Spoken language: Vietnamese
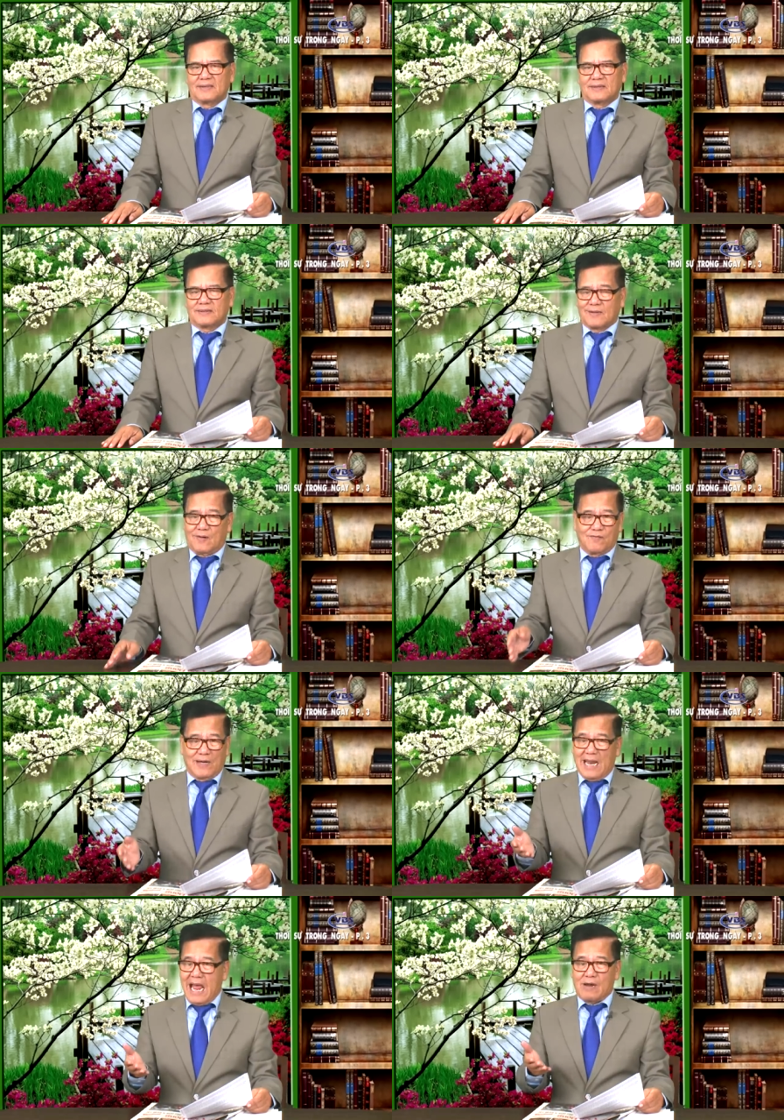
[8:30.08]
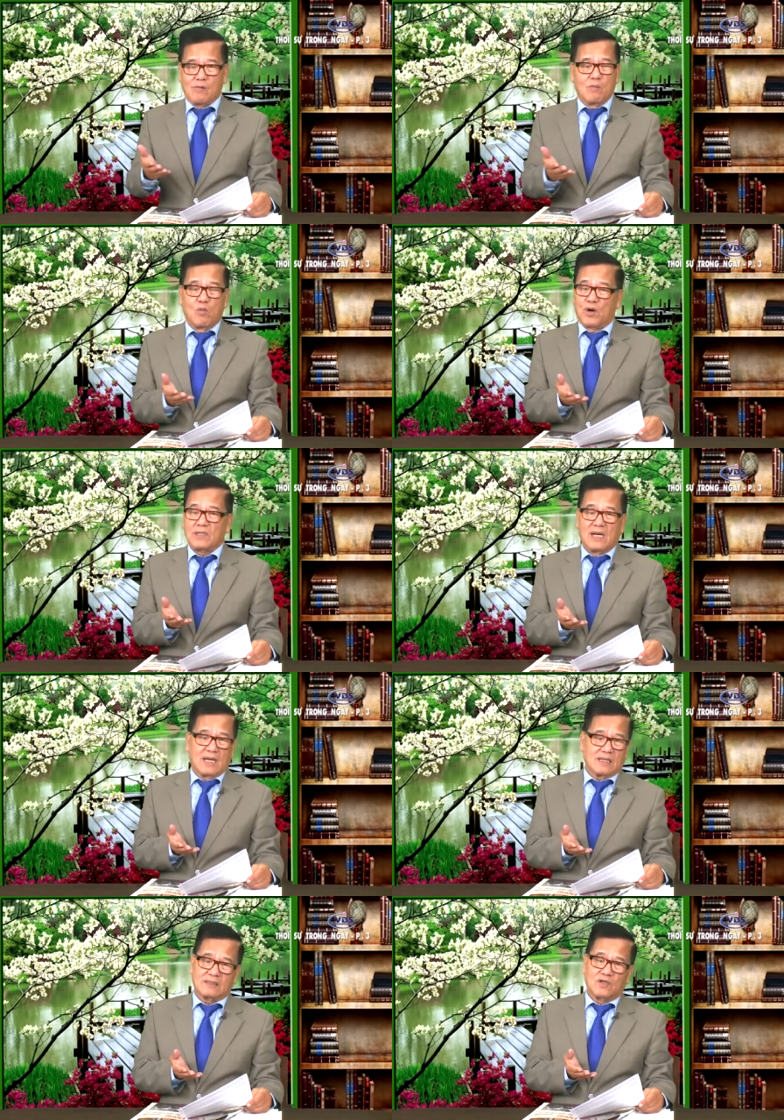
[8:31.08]
Chứ không phải là ai cũng muốn là
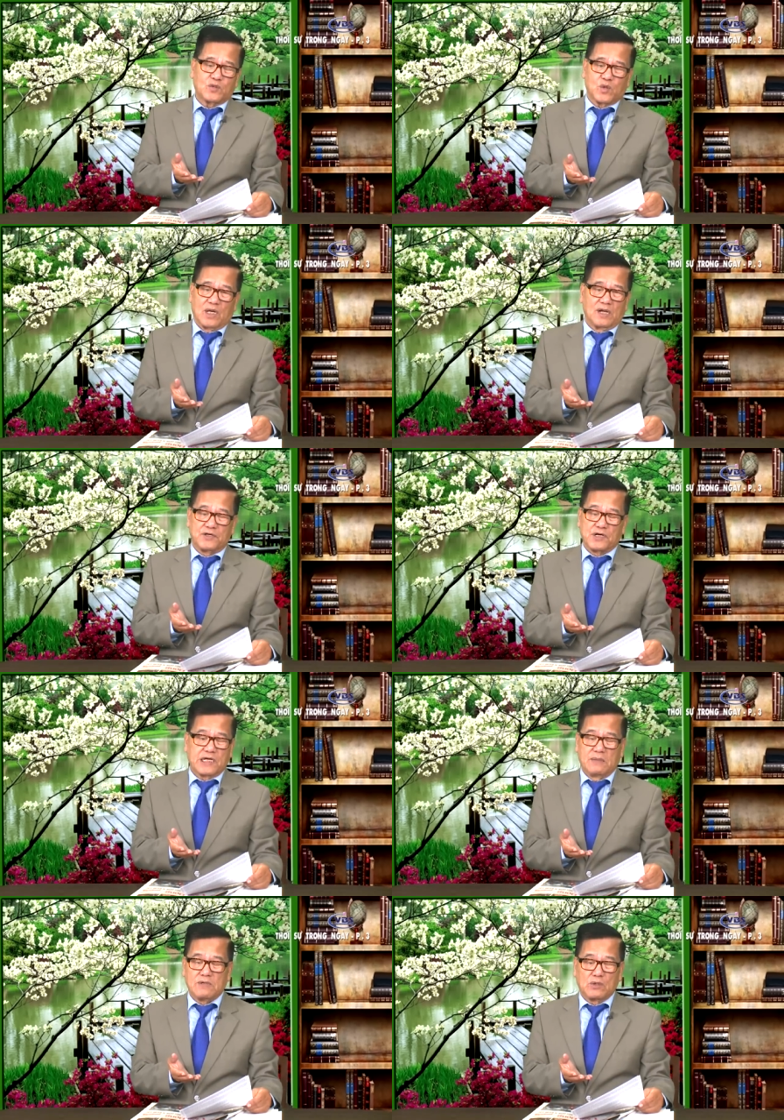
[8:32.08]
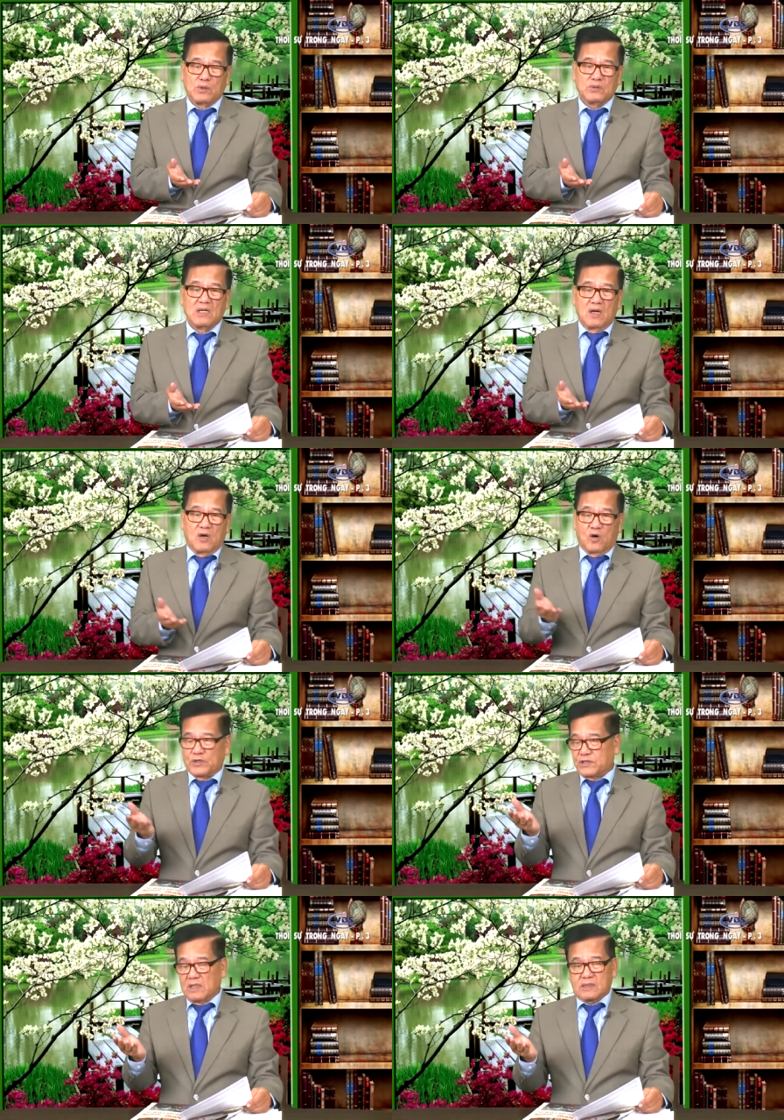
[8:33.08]
nói chuyện là được Kim Jong-un. Hồi
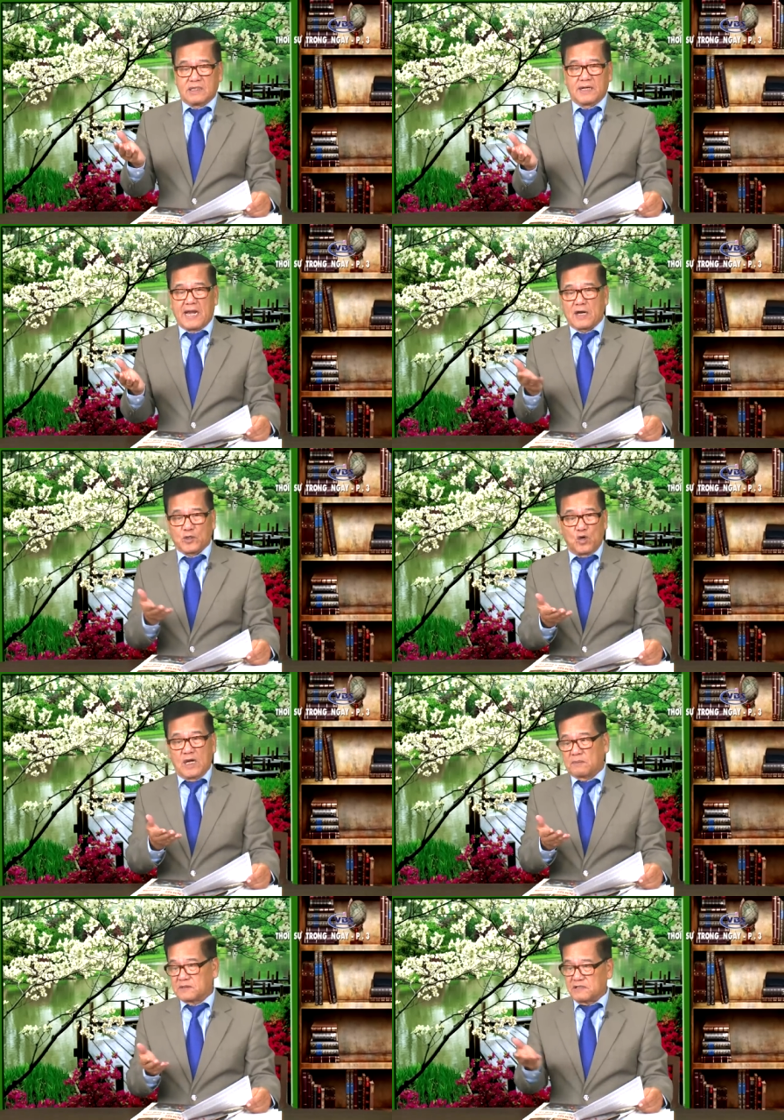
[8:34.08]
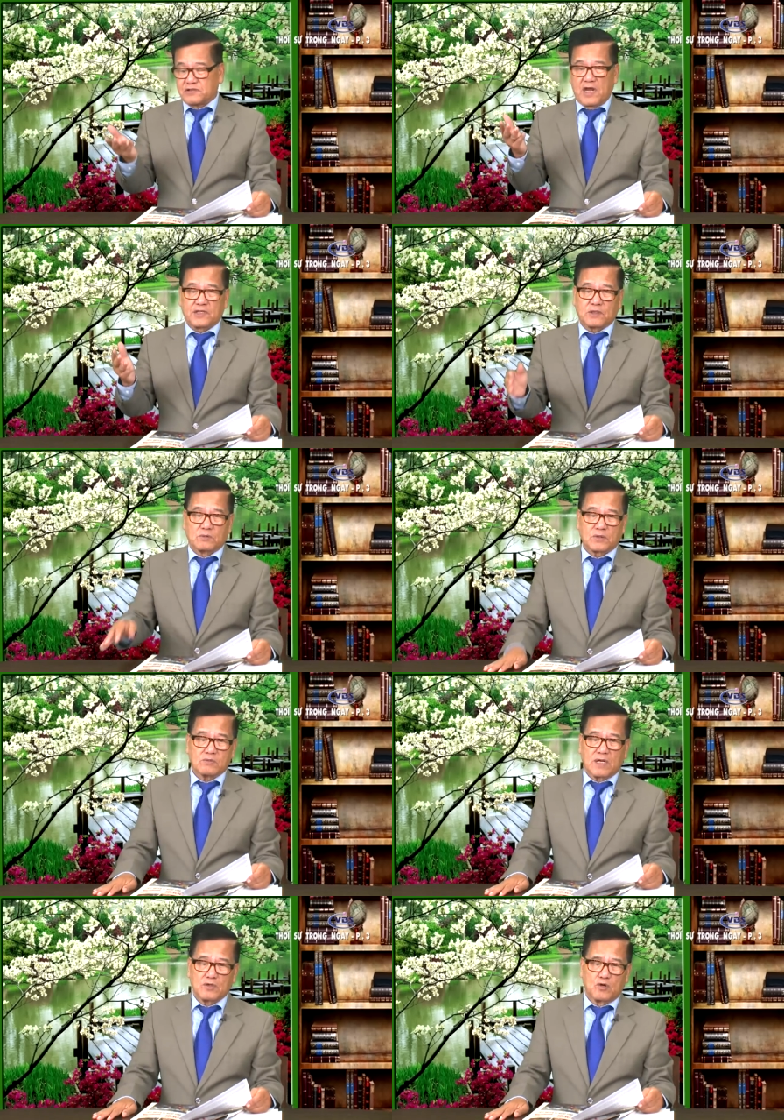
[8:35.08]
trước kia đảng đối lập cứ chê Tổng
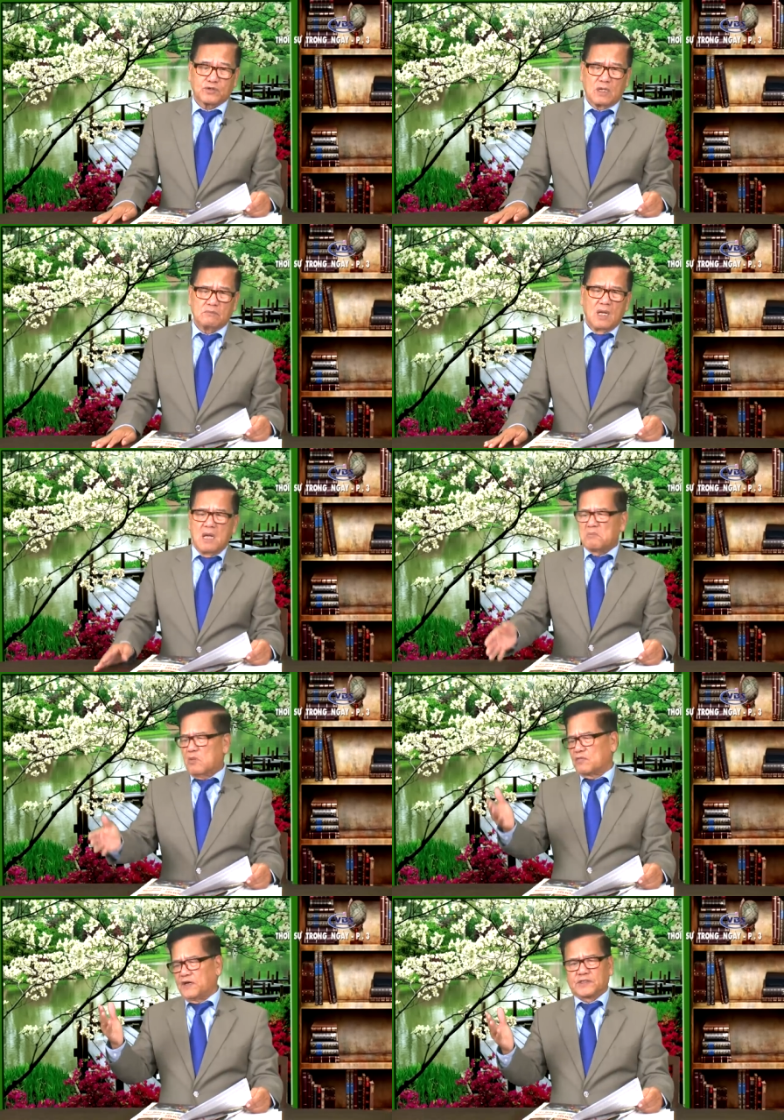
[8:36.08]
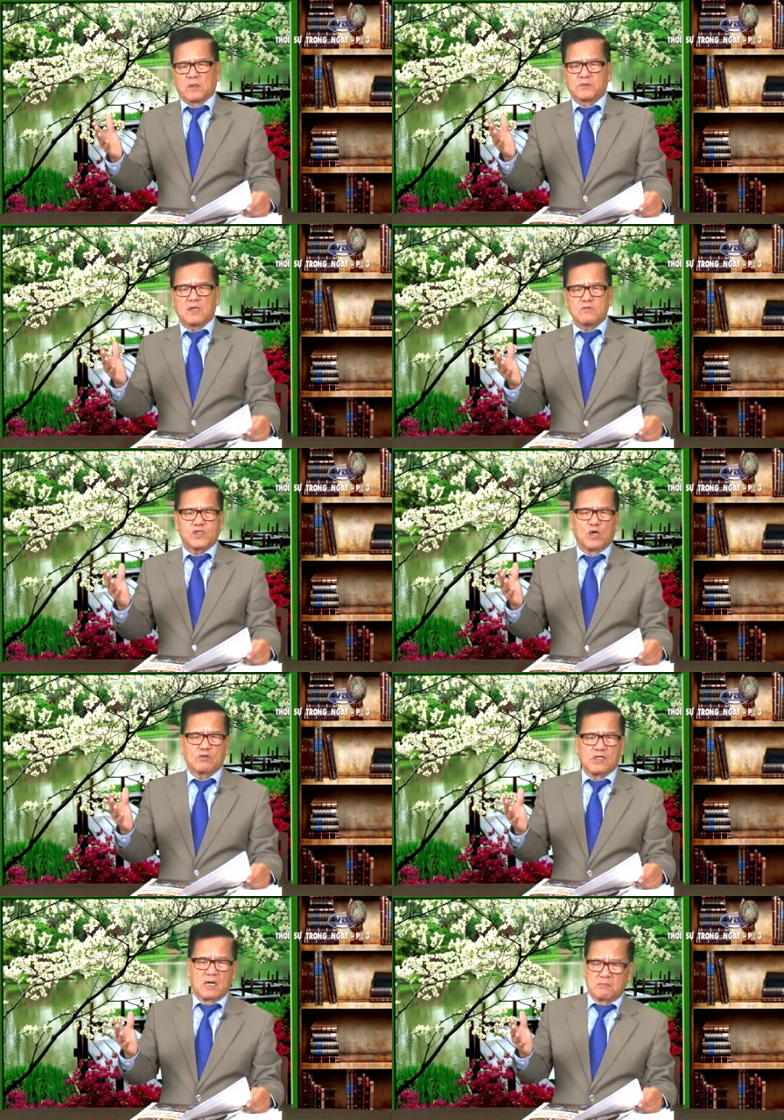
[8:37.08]
thống Donald Trump, một vị Tổng thống siêu
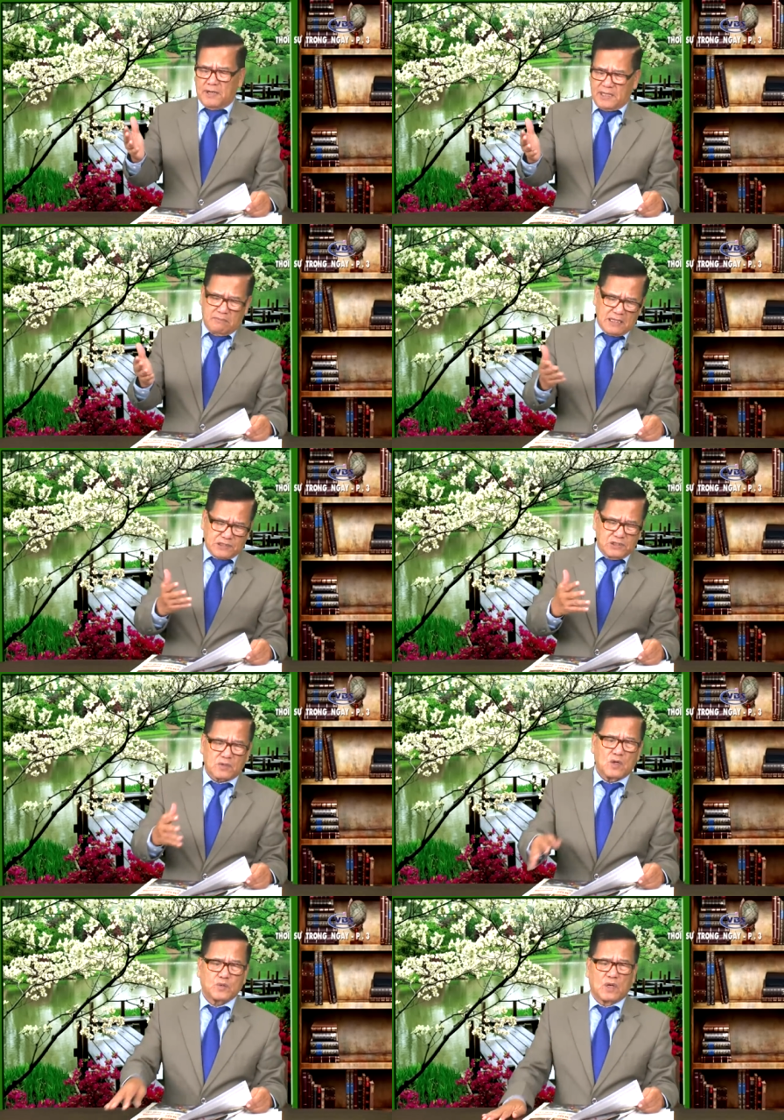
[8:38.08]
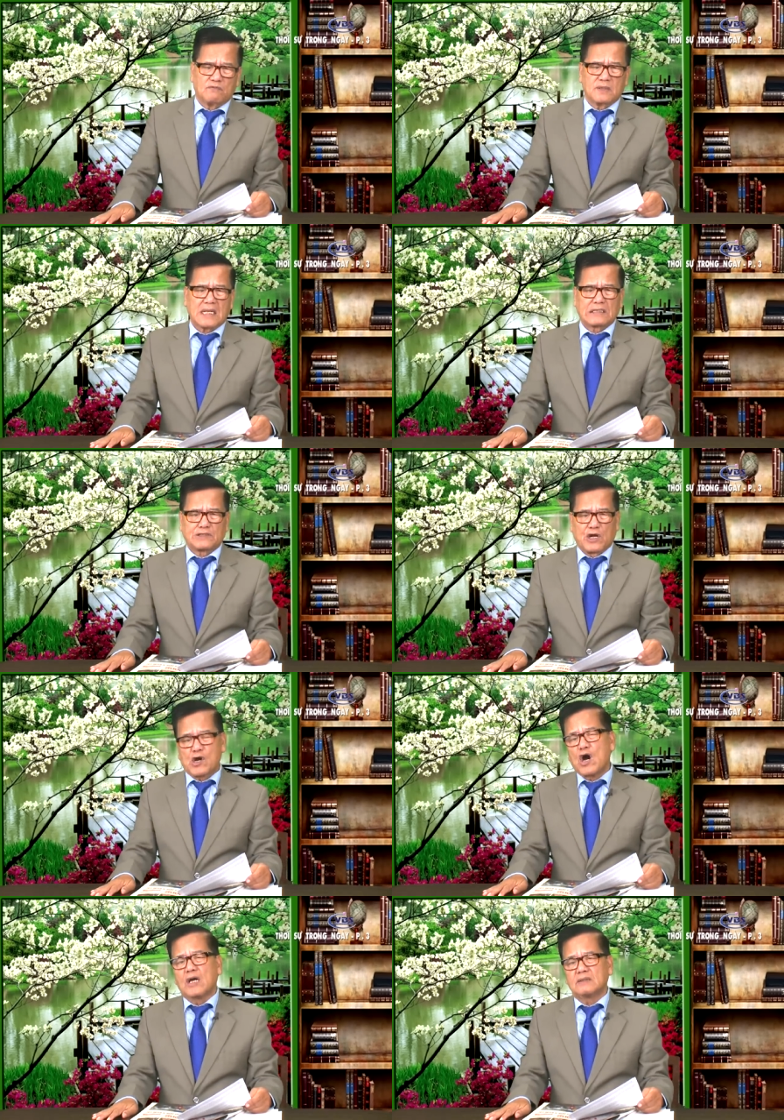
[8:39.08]
cường mà đi bắt trước nói chuyện với thằng trẻ
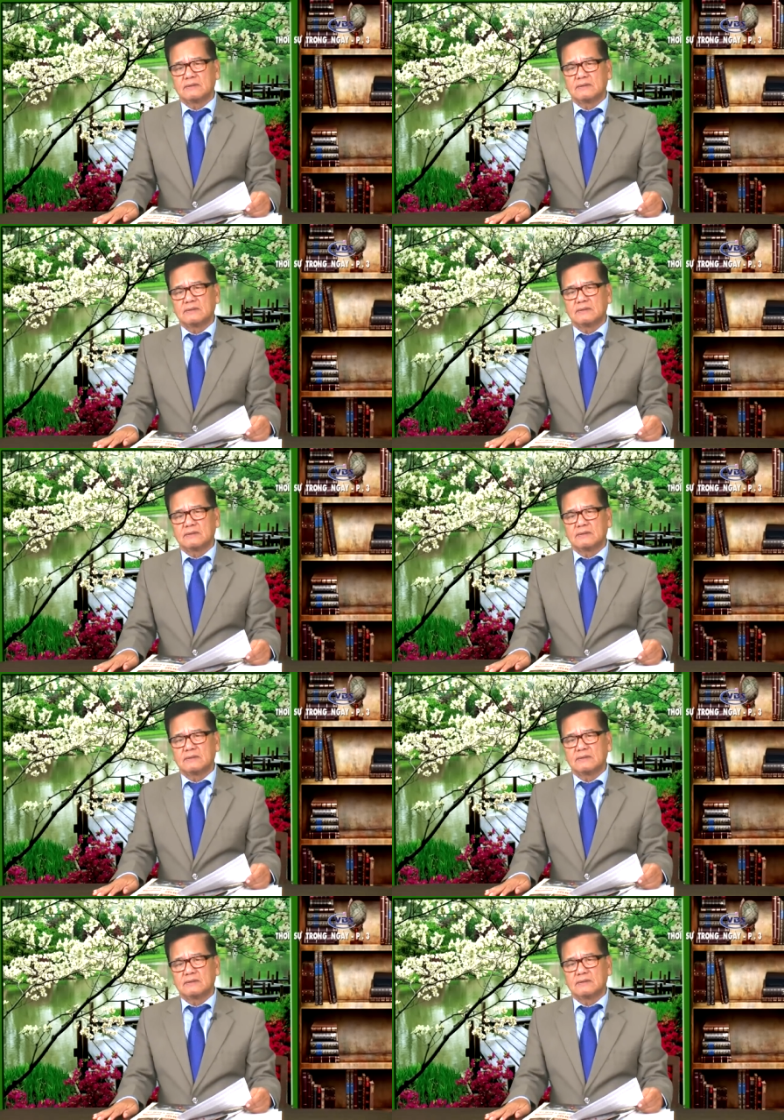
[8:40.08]
con.